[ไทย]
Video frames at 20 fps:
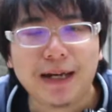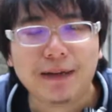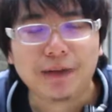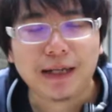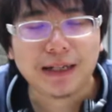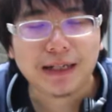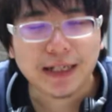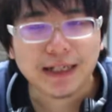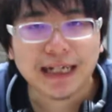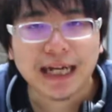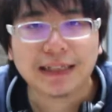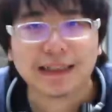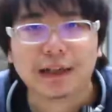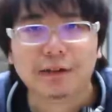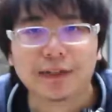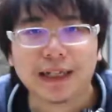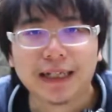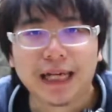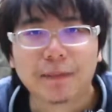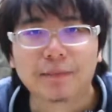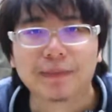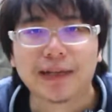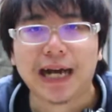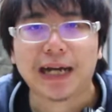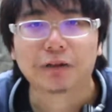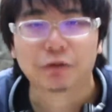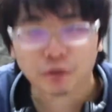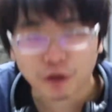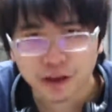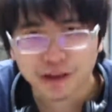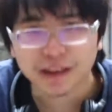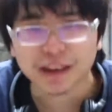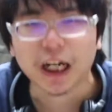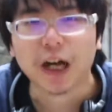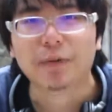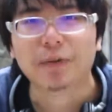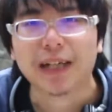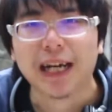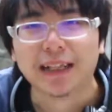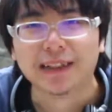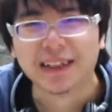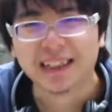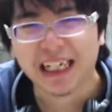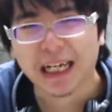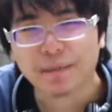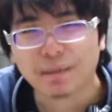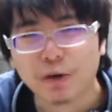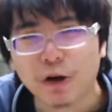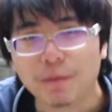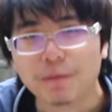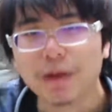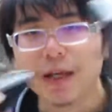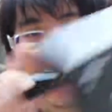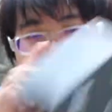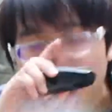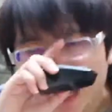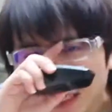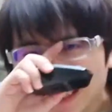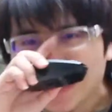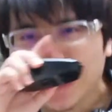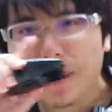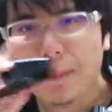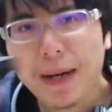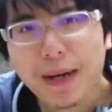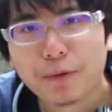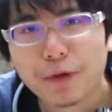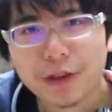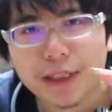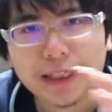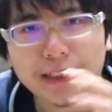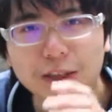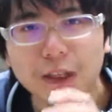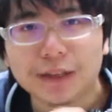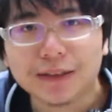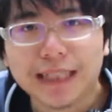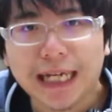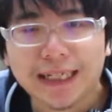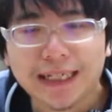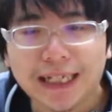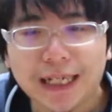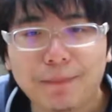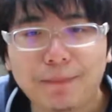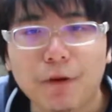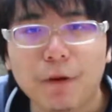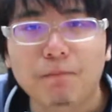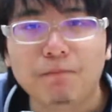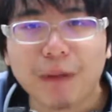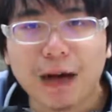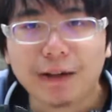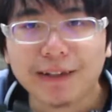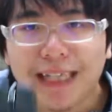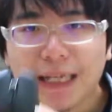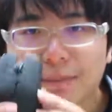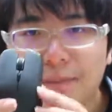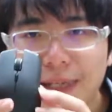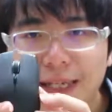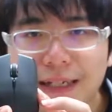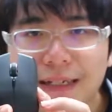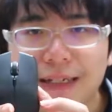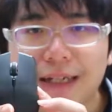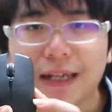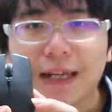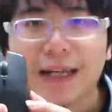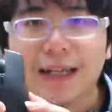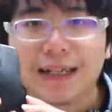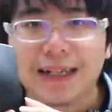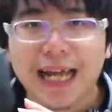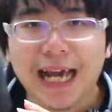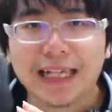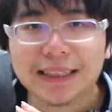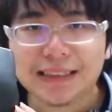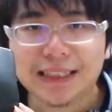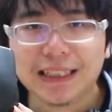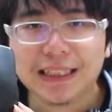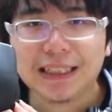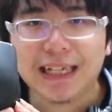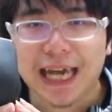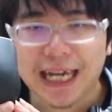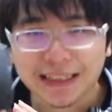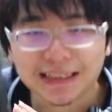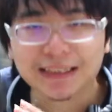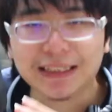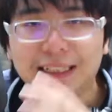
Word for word: มาให้ให้ทางเราได้ทำการทดสอบกันนะครับผมสำหรับคนที่สนใจนะครับผมเมาส์เกมมิ่งลาเซอร์แอค